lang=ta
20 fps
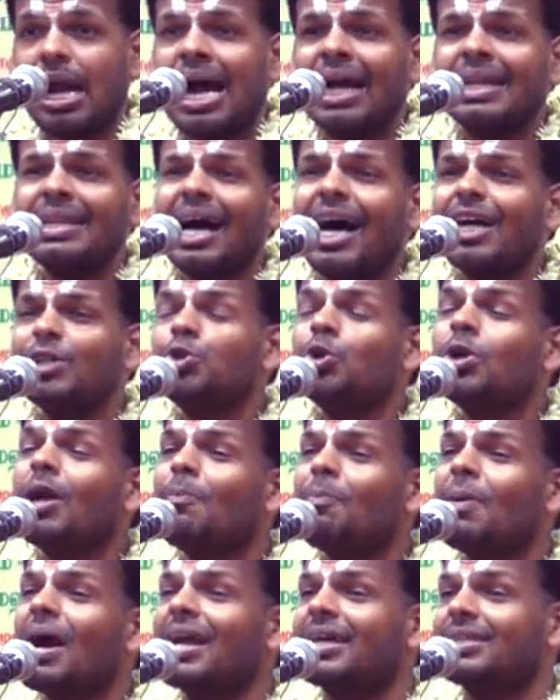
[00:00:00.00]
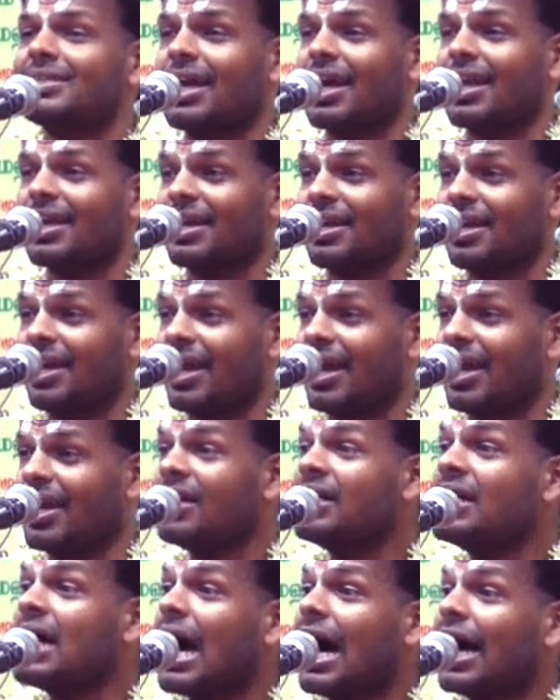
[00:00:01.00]
அந்த அசுர பாடசாலையிலே
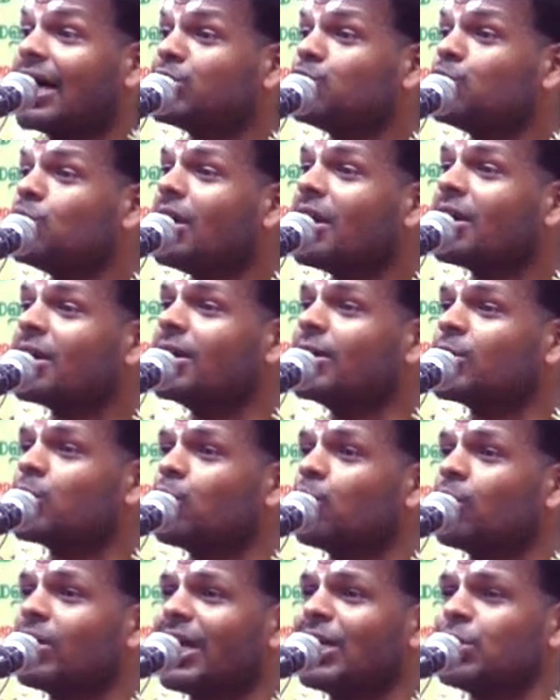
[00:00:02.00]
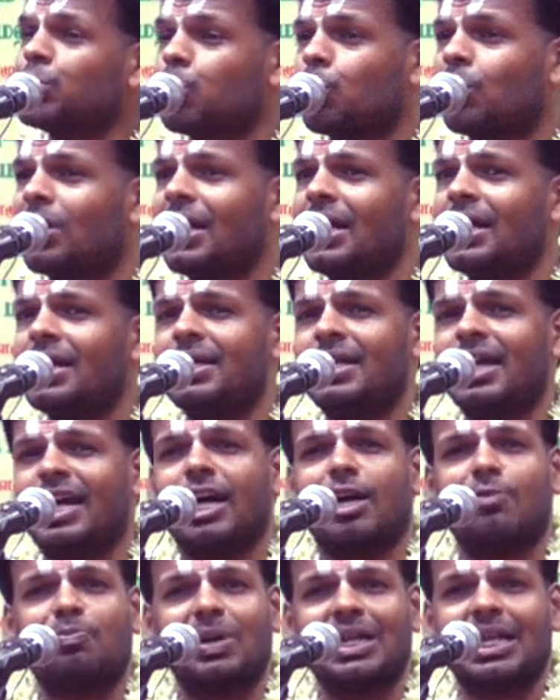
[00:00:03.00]
அசுரர்களுக்குரிய சுக்கரநீதி
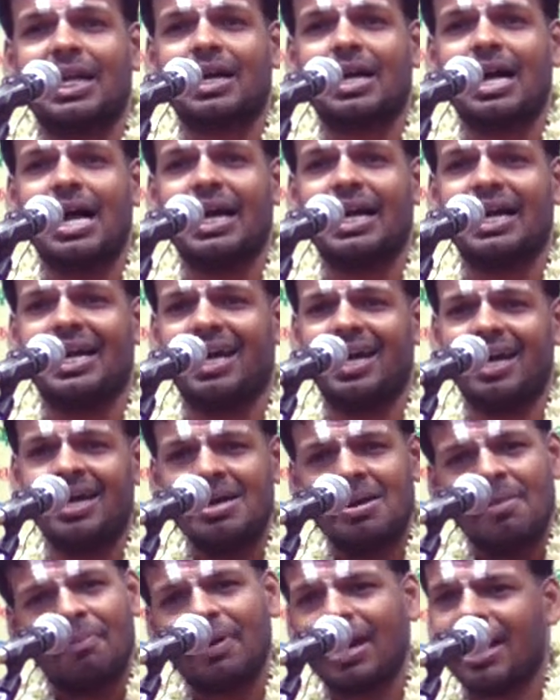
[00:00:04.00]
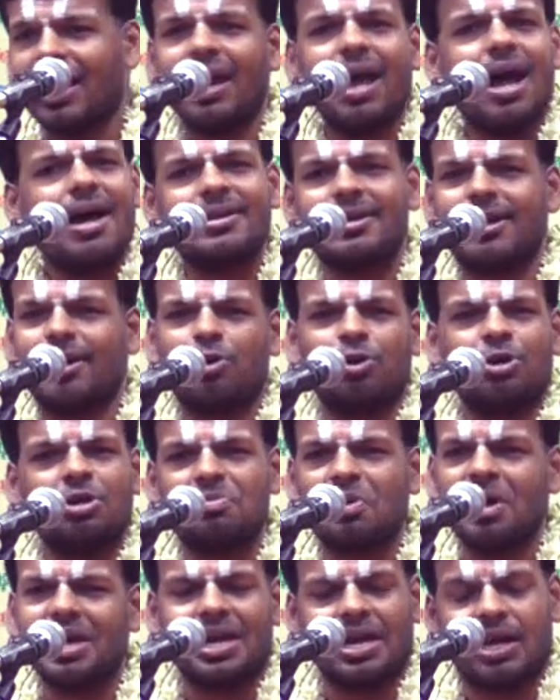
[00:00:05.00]
கற்பதற்காக பிரகலாதனை
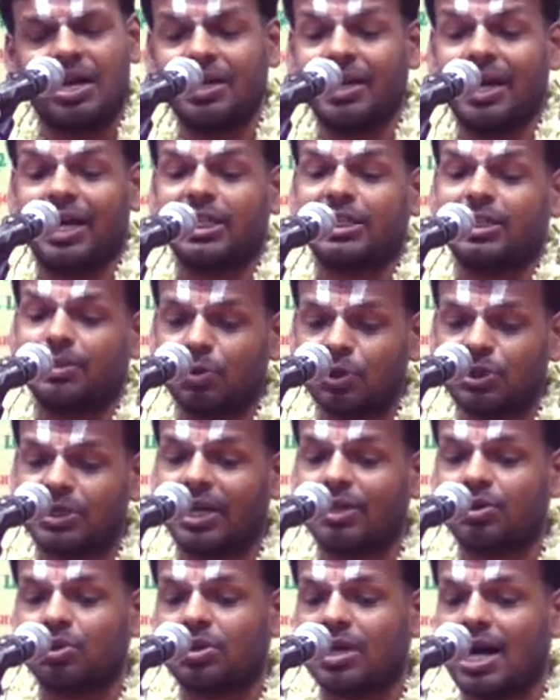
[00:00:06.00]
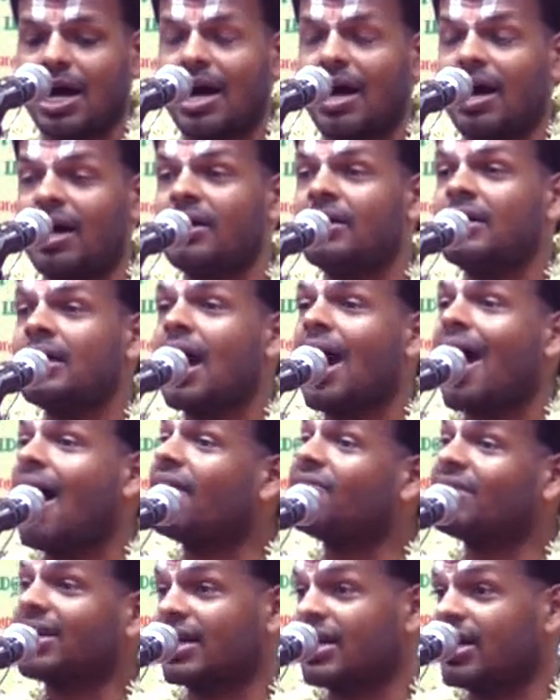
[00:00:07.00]
கொண்டு போய் கசிப்பு சேர்த்துட்டான்
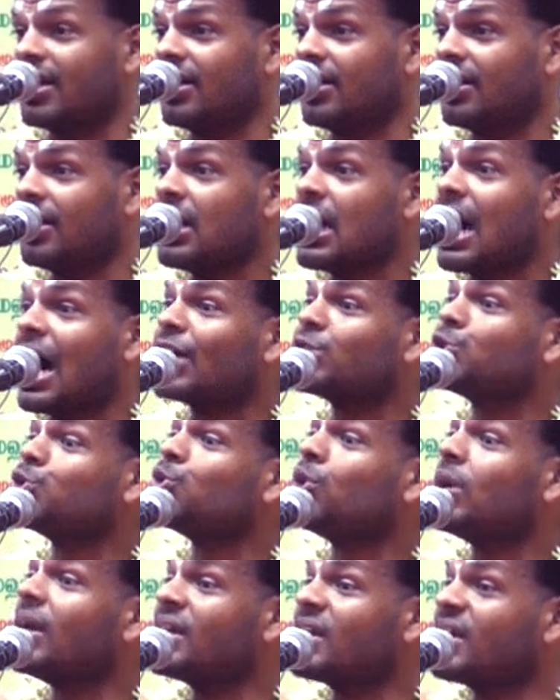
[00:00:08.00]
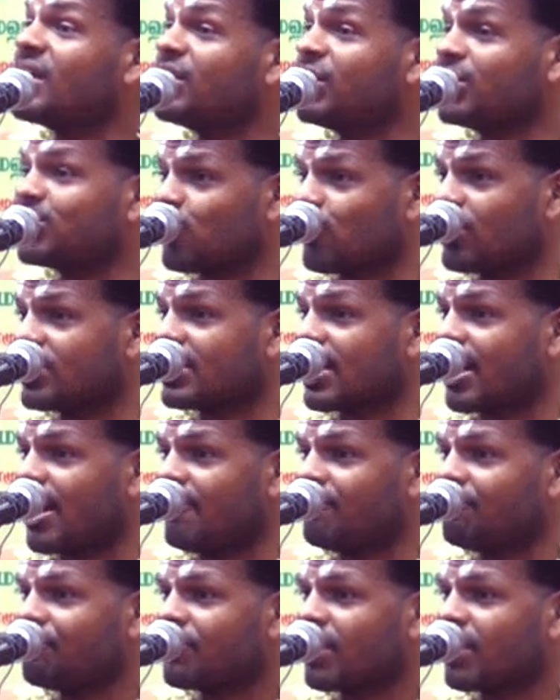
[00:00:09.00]
அவர்கள் அசுர நீதி சொல்லித்தரா